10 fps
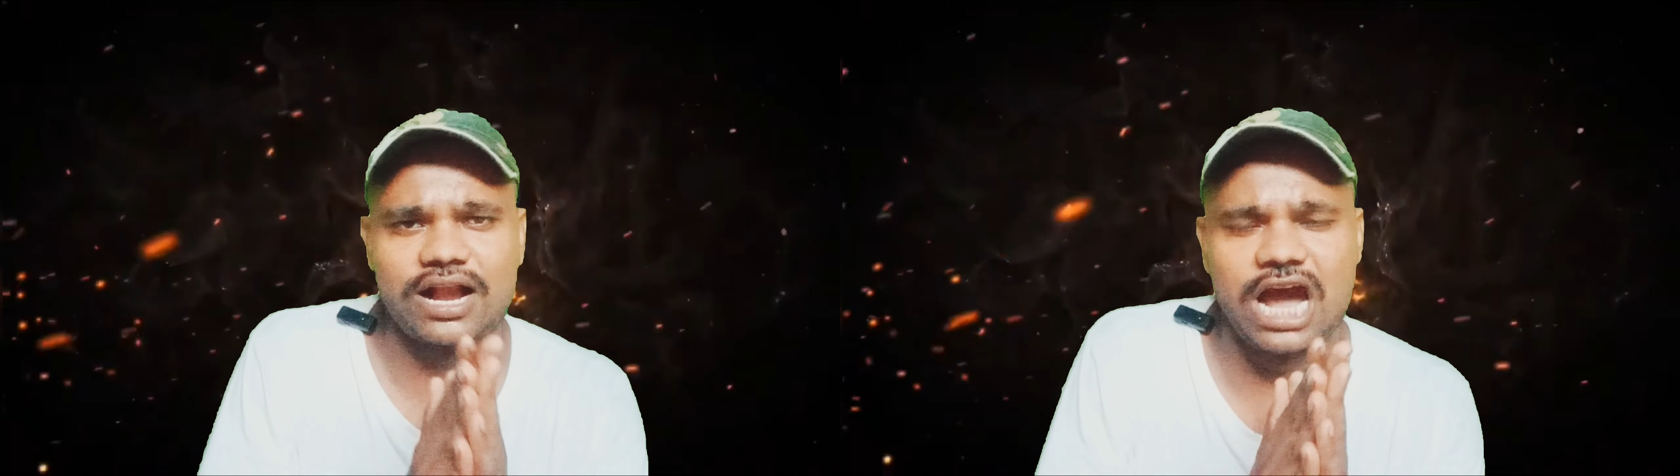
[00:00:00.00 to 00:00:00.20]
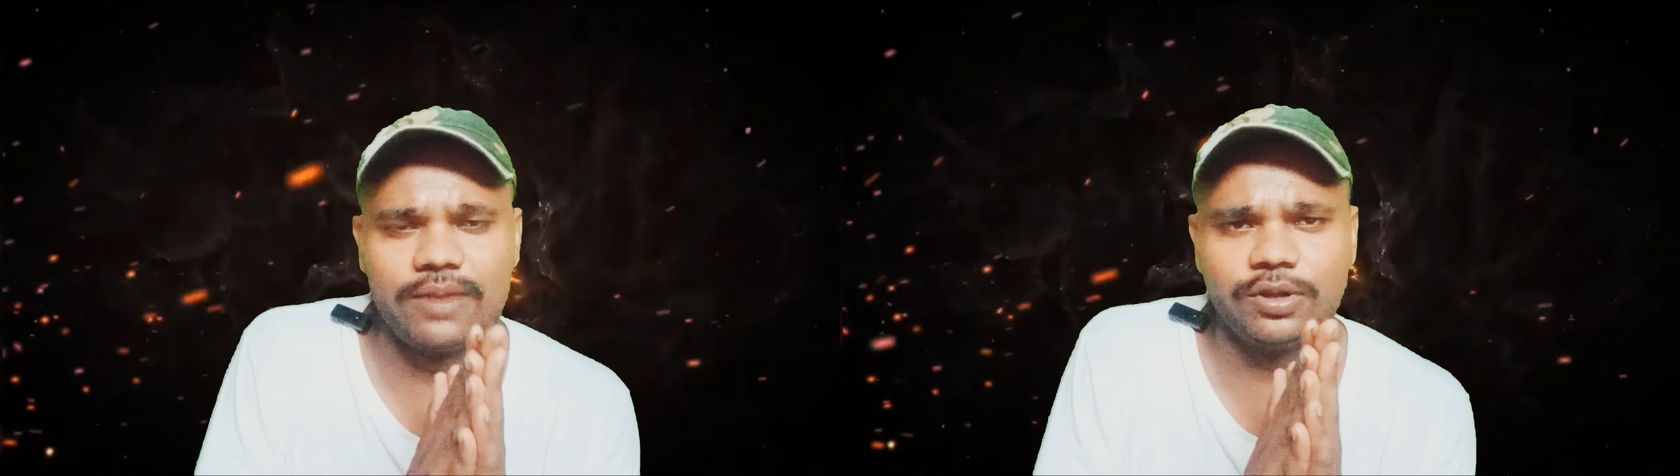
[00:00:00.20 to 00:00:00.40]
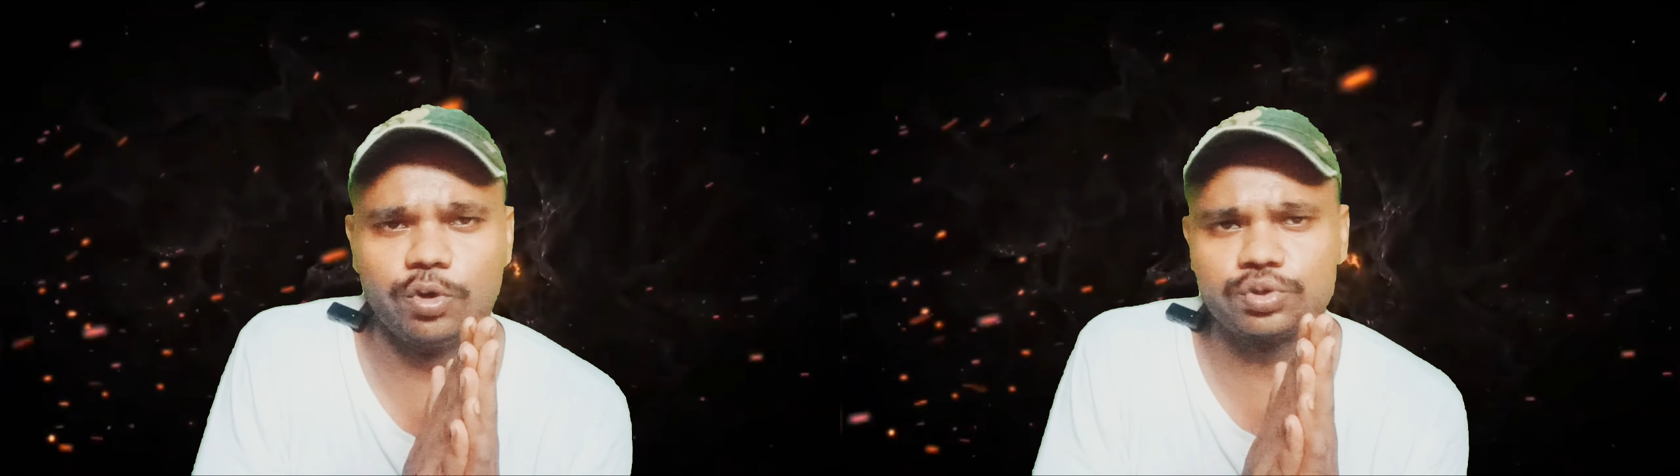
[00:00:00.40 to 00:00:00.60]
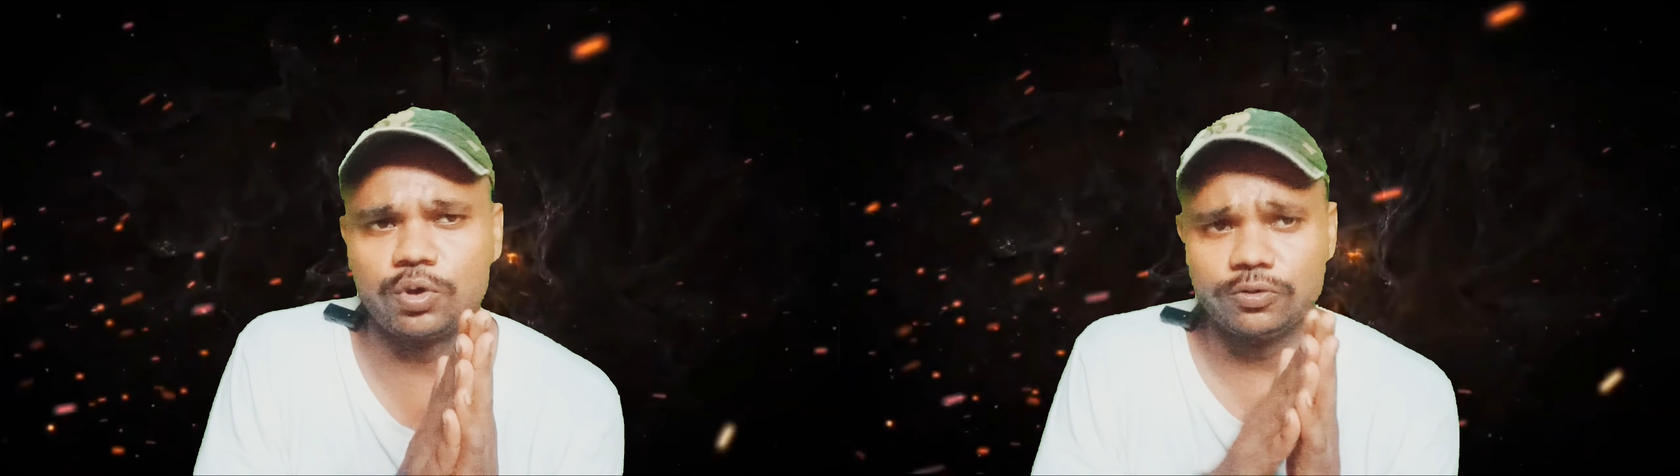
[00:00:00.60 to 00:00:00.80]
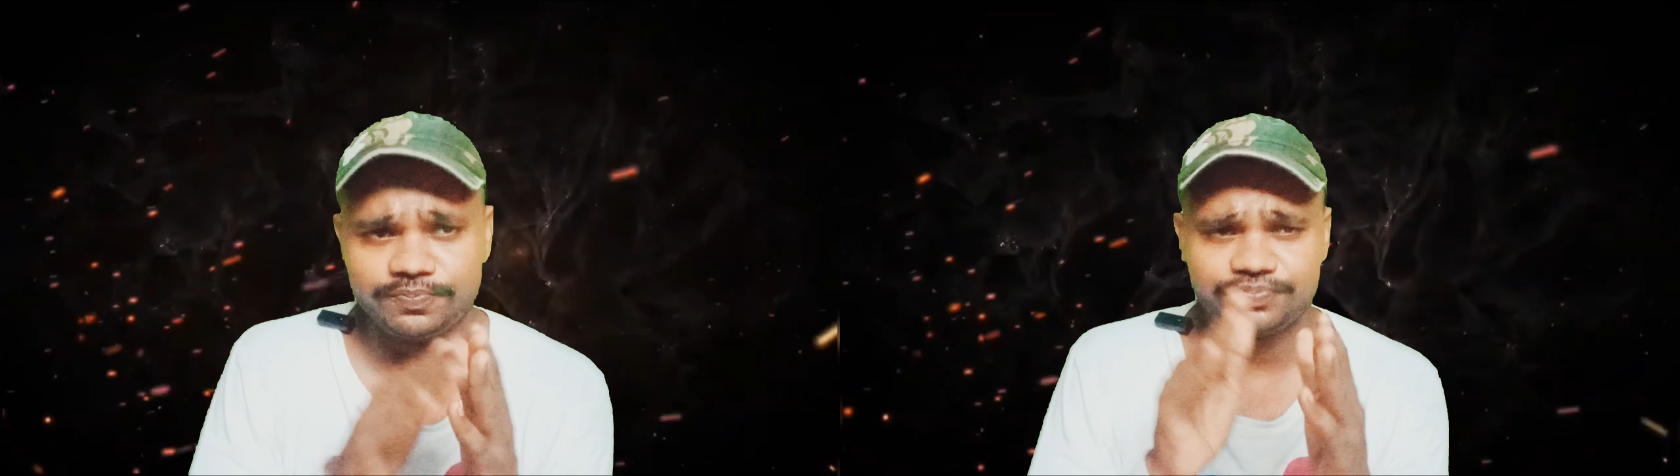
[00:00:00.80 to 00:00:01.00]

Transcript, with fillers: मकान में दोस्तों